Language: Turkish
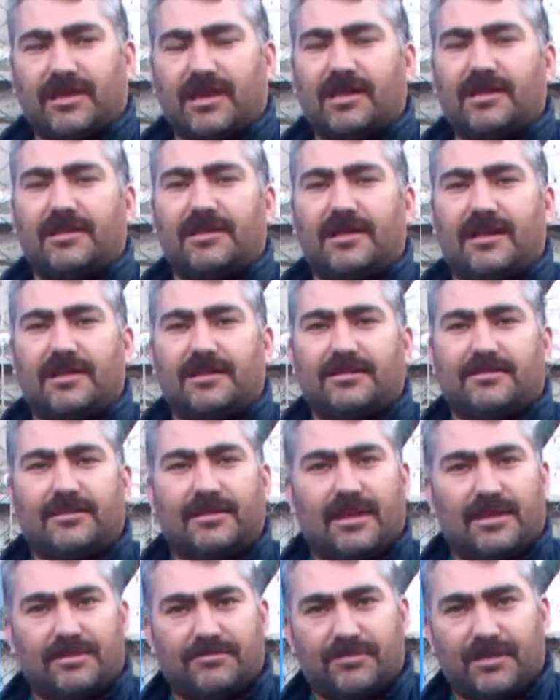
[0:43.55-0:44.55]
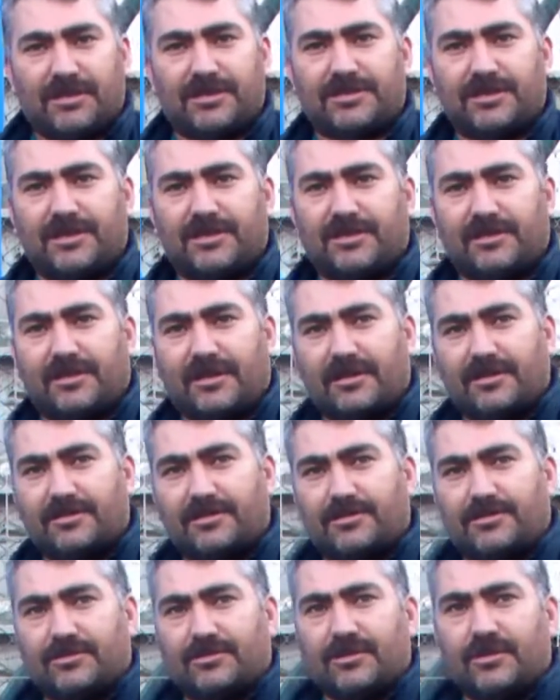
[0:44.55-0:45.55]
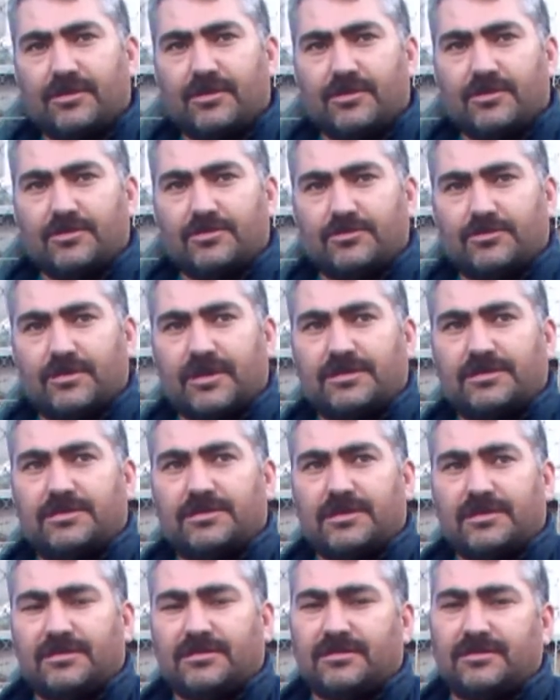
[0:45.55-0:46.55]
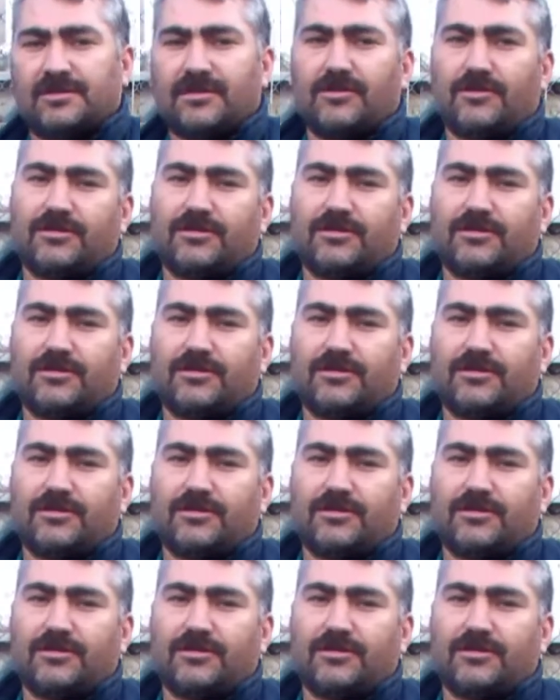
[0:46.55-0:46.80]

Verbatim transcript: Geldiler yani başladıkları süreç içerisinde.